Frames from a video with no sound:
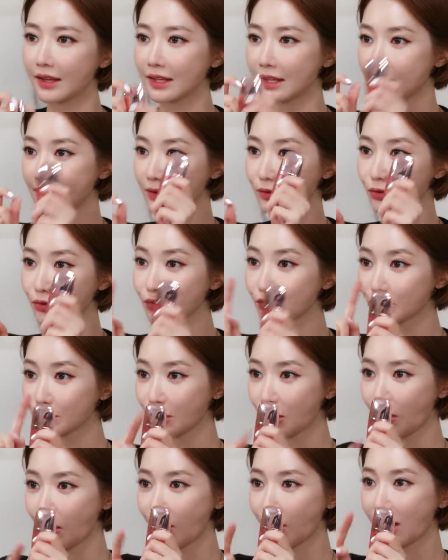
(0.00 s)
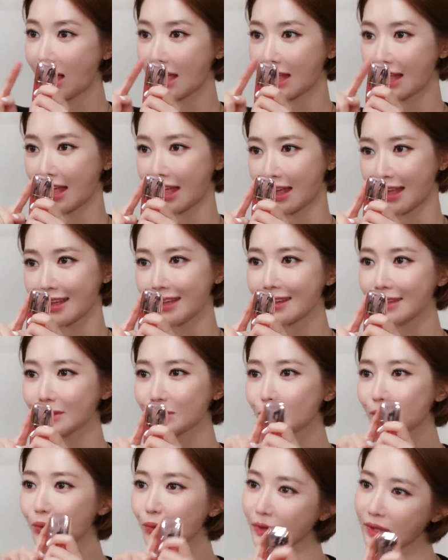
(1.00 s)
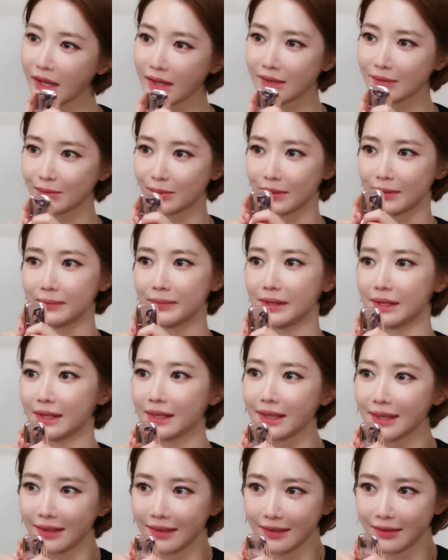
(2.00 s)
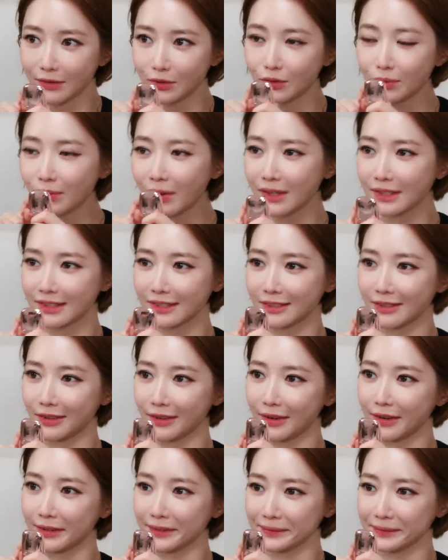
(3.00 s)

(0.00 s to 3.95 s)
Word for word: 이 뚜껑에 또 다른 비밀이 숨어 있어요.